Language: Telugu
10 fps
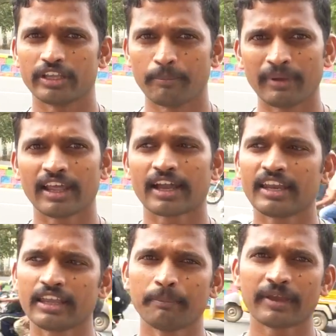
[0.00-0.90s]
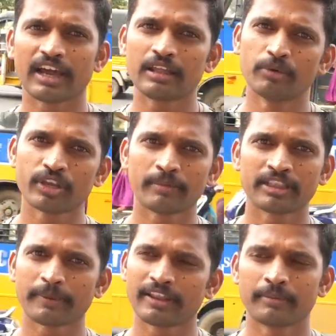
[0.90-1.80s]
ఎమ్మెల్యే కానీ ఎంపీ కానీ
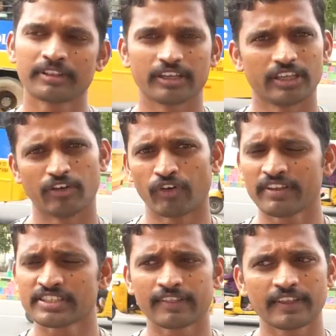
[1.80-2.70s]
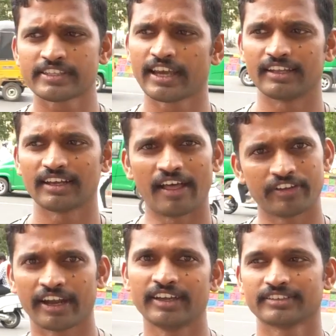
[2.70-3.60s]
ముఖ్యమంత్రి ప్రధానమంత్రి ఎవరైనా సరే తీసేయాలి
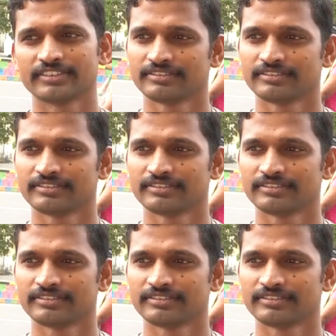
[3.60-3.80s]
అది రైట్